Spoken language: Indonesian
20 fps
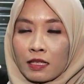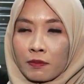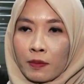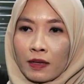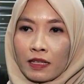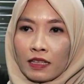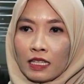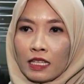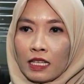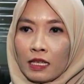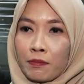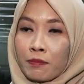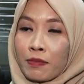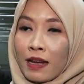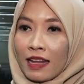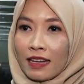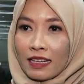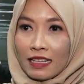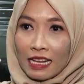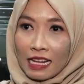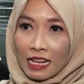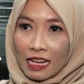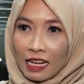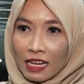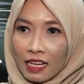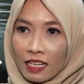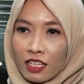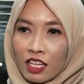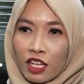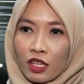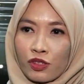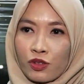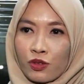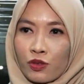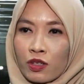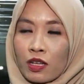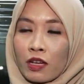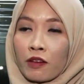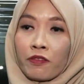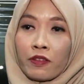seperti branding dan
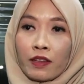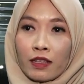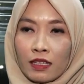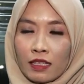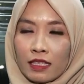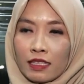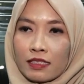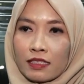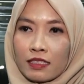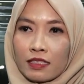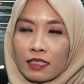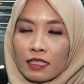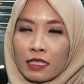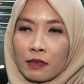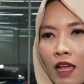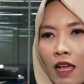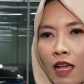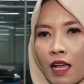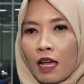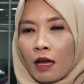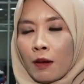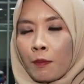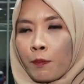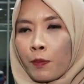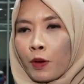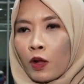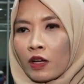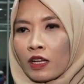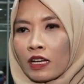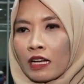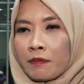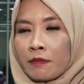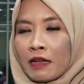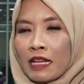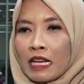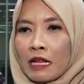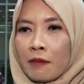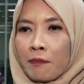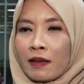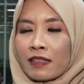juga fearless di mana program
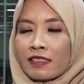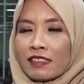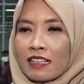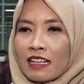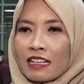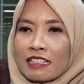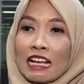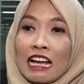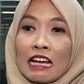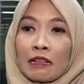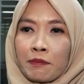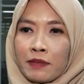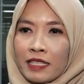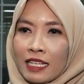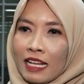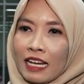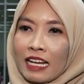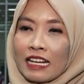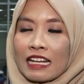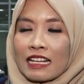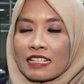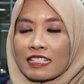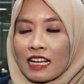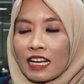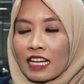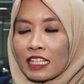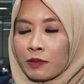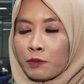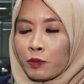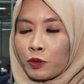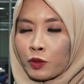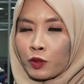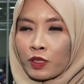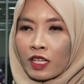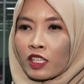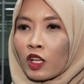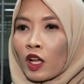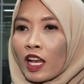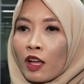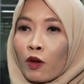ini pastinya sangat menarik dan sangat
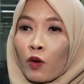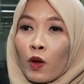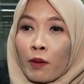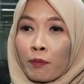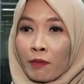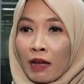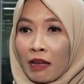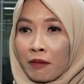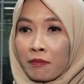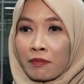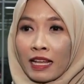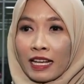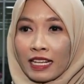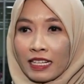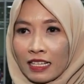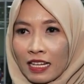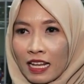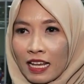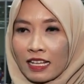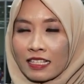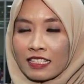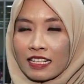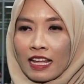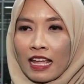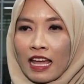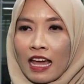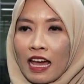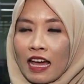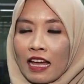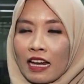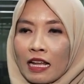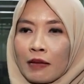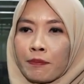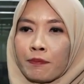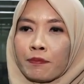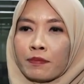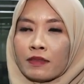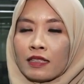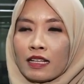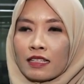dibutuhkan oleh UMKM lainnya saya harap
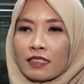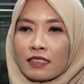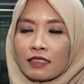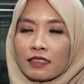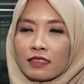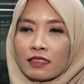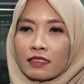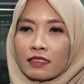dan